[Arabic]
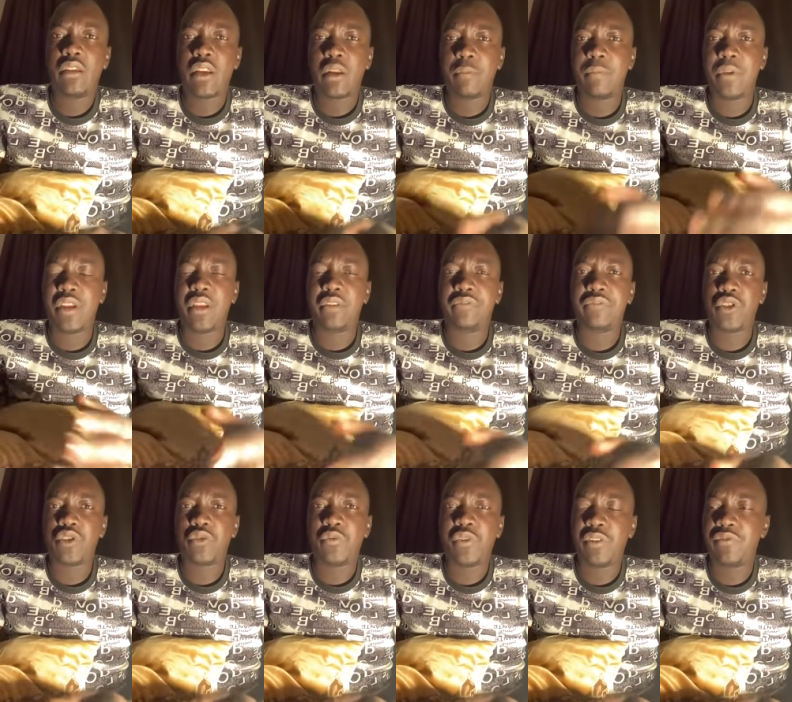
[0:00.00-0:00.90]
ربنا
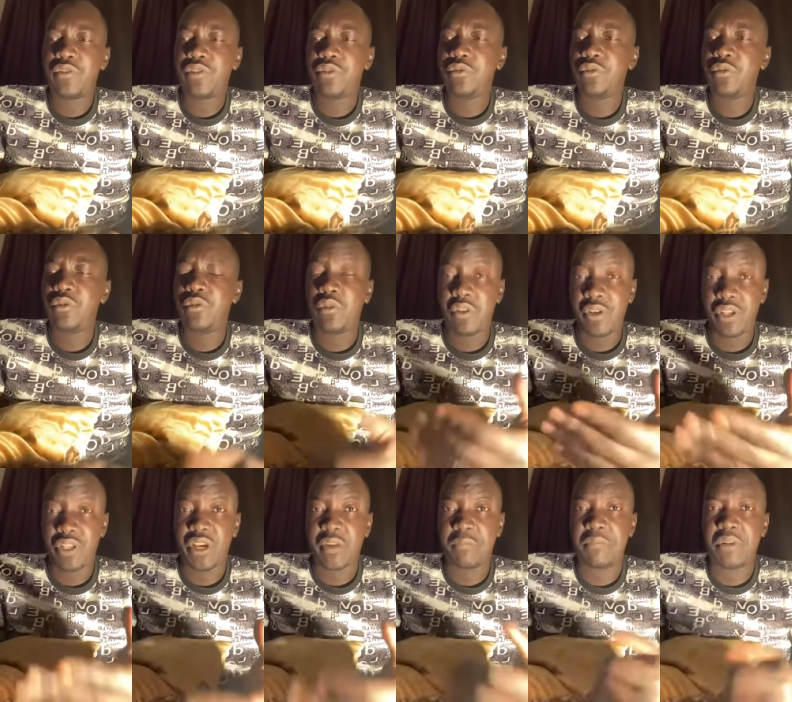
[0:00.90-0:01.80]
يحفظهم ويحفظهم
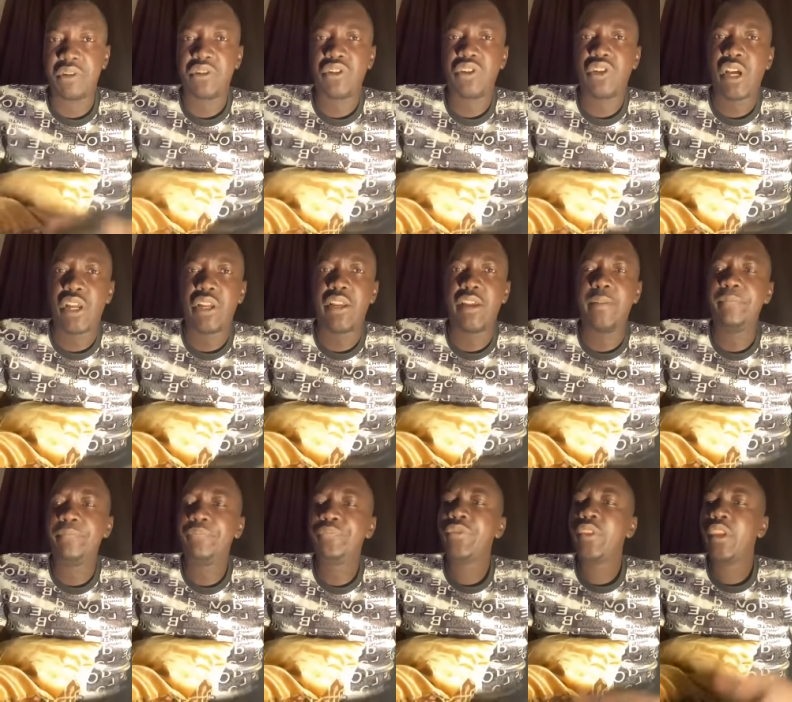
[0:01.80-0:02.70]
ويتقبله ان شاء
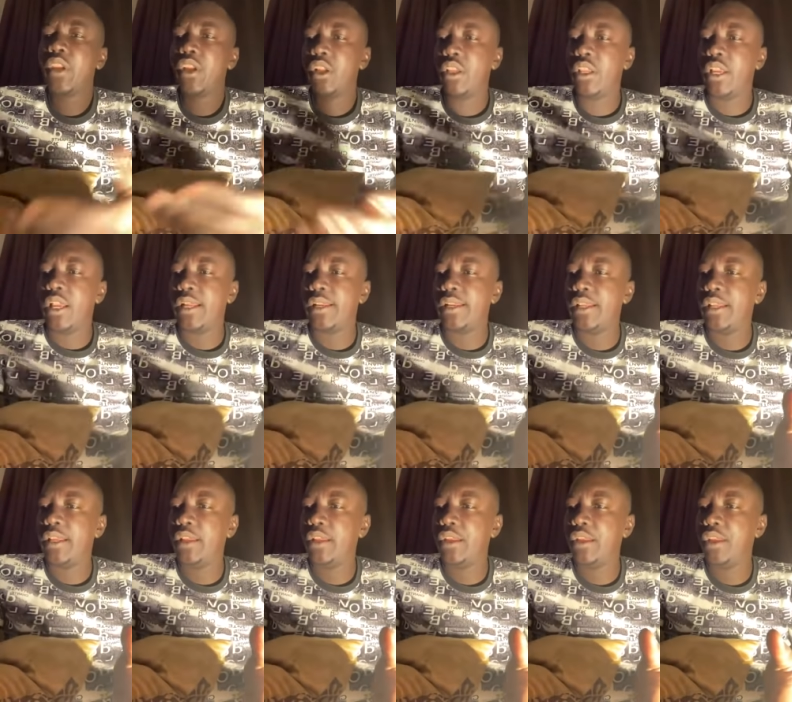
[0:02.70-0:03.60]
الله
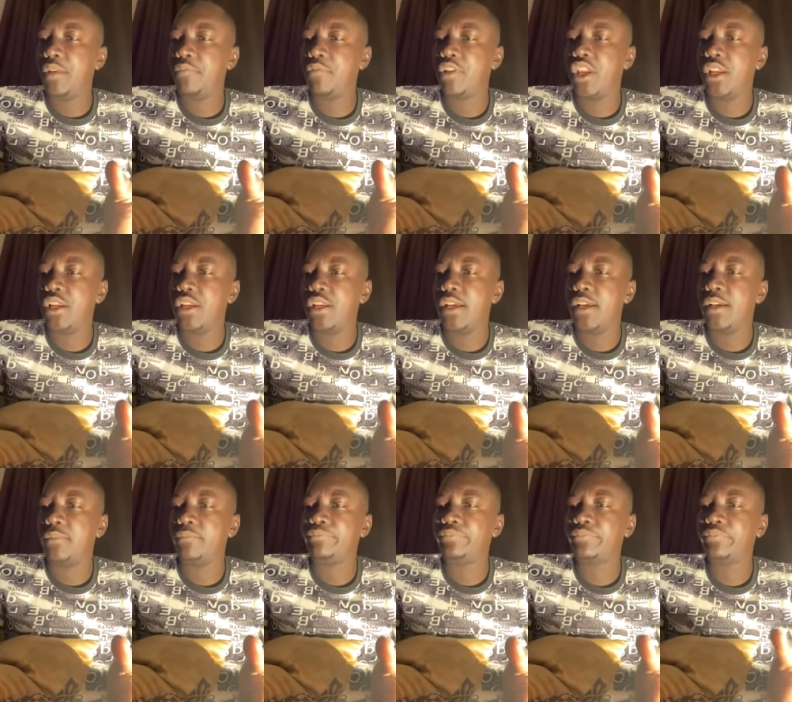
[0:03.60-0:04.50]
يعني
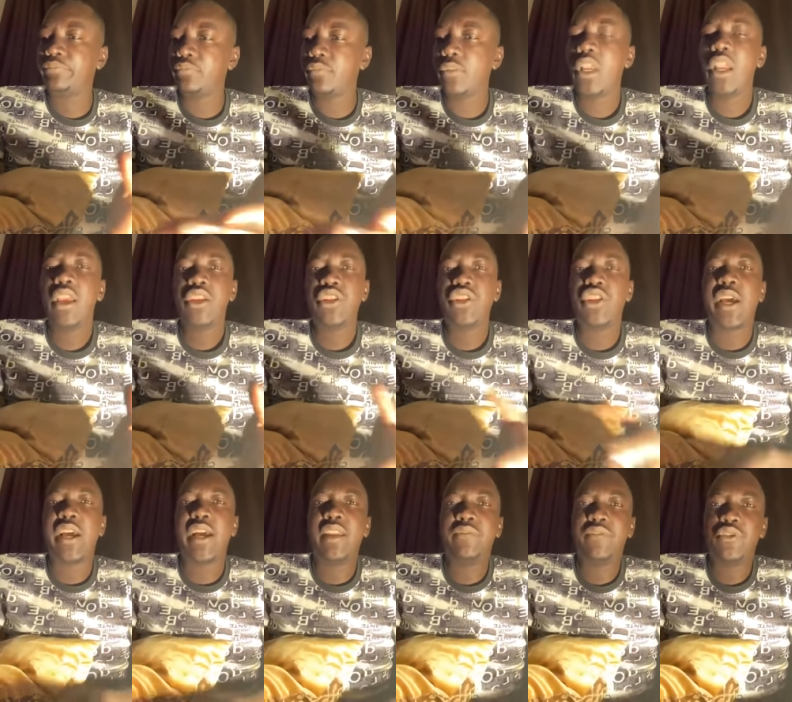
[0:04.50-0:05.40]
يمكن
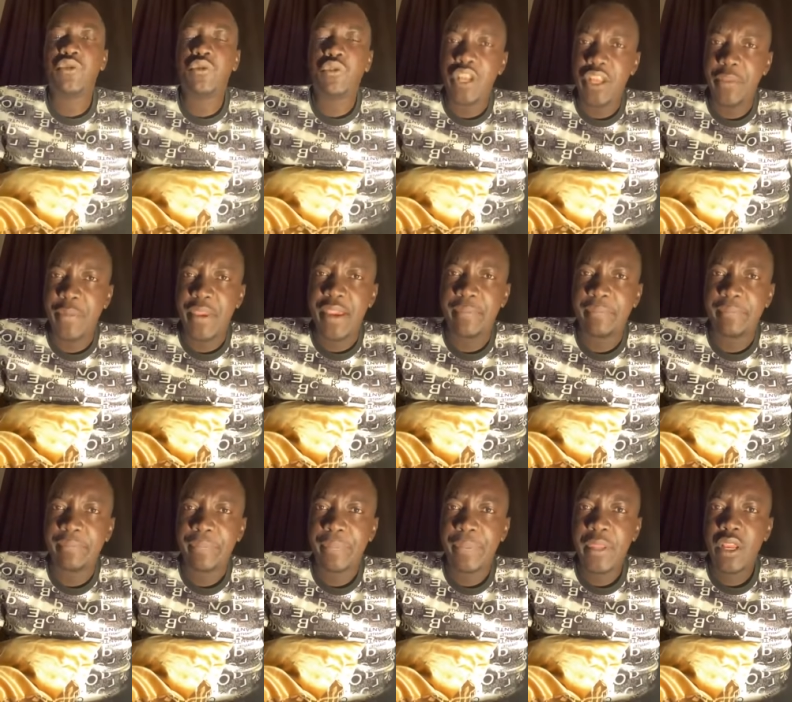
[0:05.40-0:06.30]
شغال في سوق ليبيا
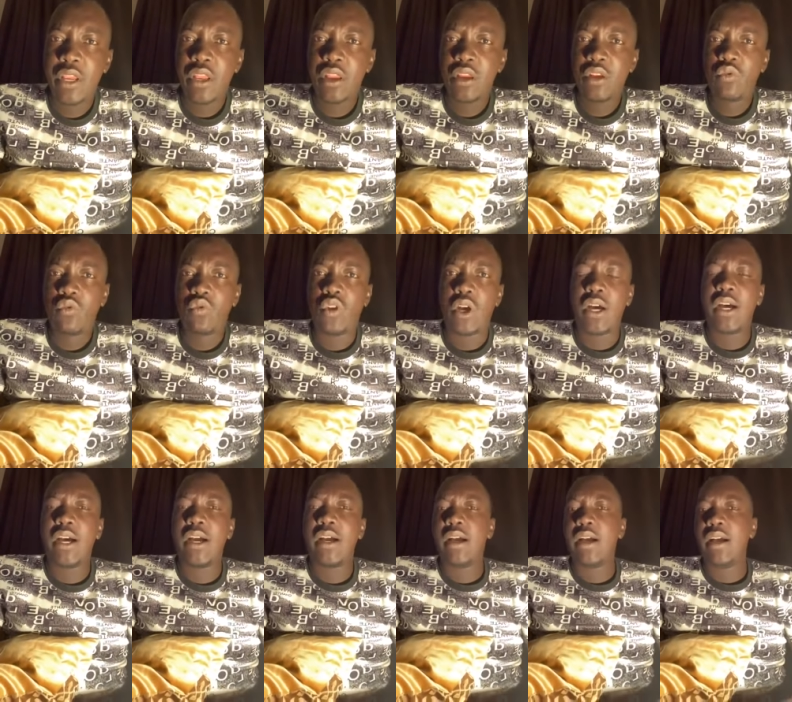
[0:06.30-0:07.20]

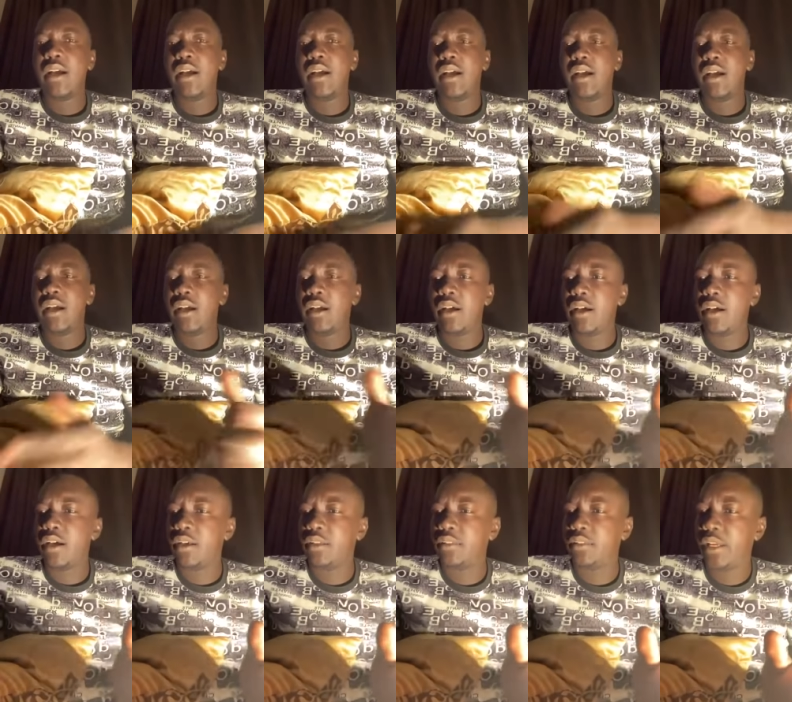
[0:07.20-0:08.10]

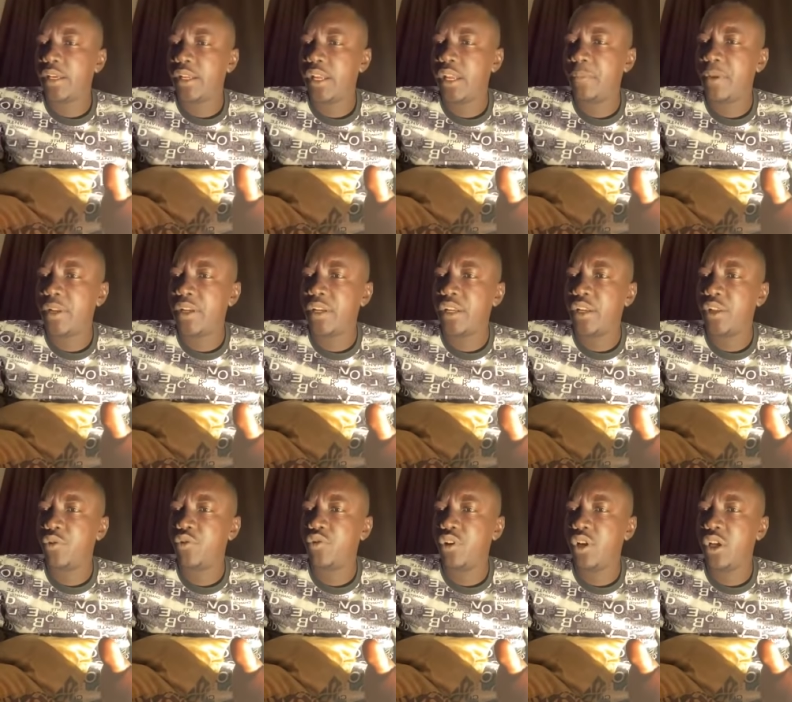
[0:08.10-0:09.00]
وتقريبا
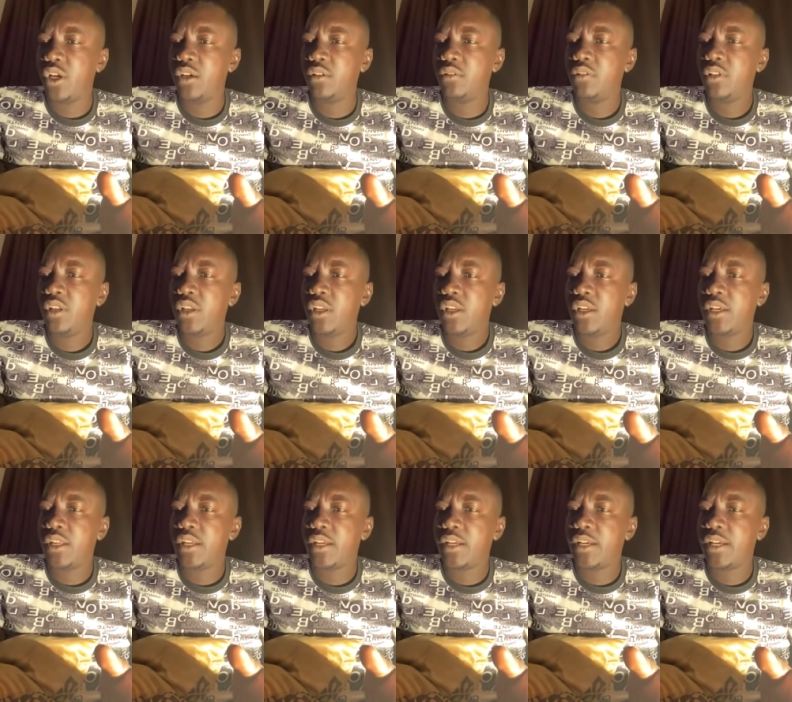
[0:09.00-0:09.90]
اللي هو
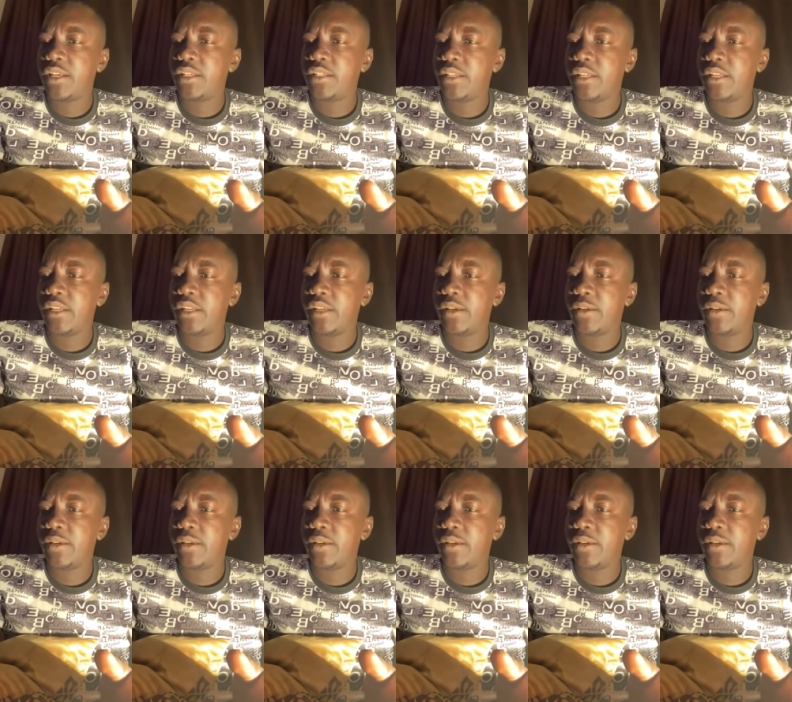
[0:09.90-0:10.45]
انا كايس